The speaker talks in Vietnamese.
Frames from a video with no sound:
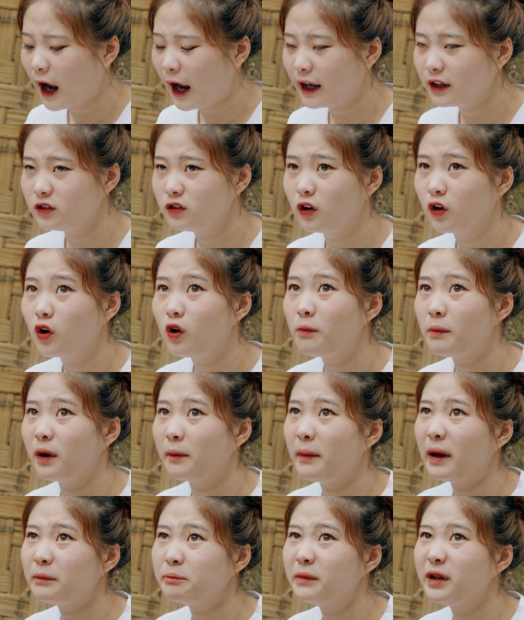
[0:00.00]
Anh tưởng có
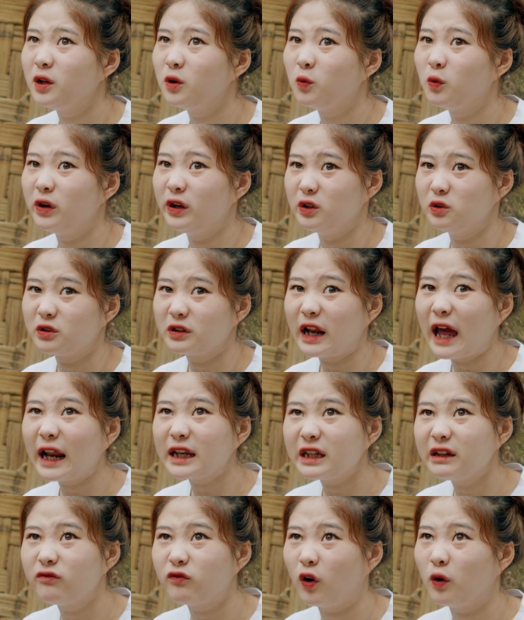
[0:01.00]
muốn bắt mình quỳ cho
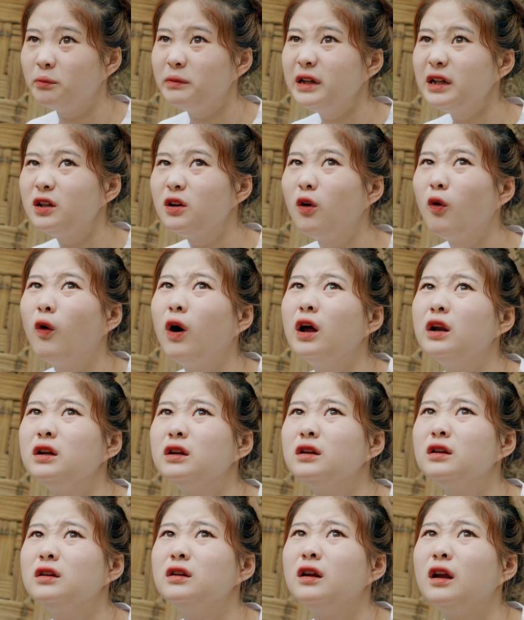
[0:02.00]
nát cái vỏ mít luôn
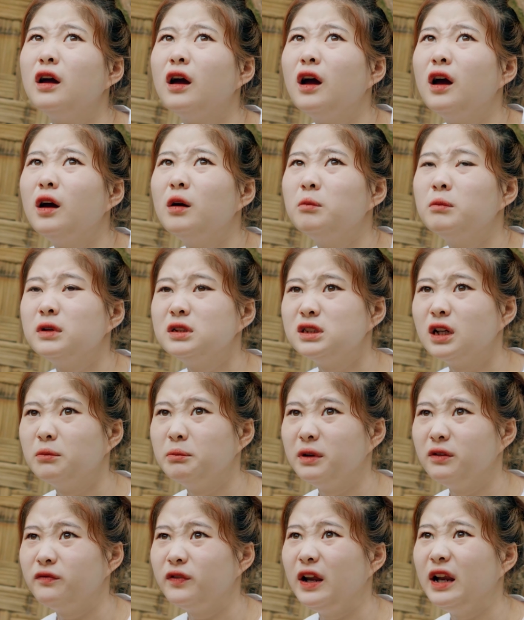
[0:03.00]
Bây giờ
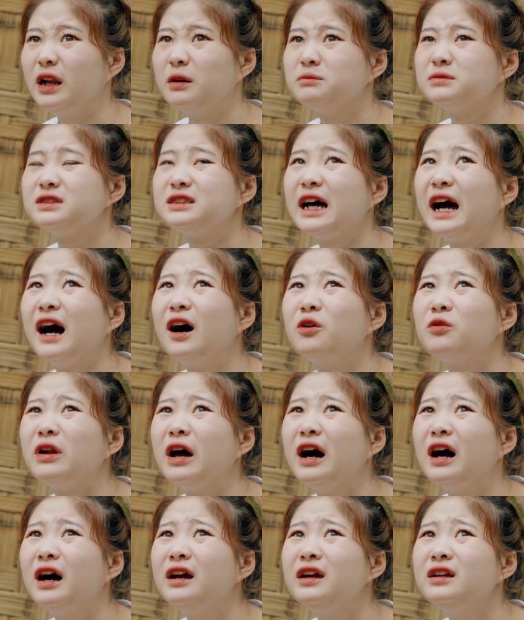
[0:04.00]
mình phải làm sao
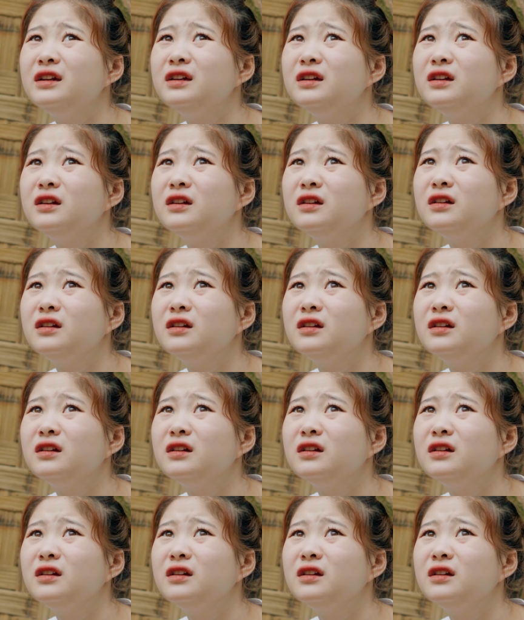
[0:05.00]
đây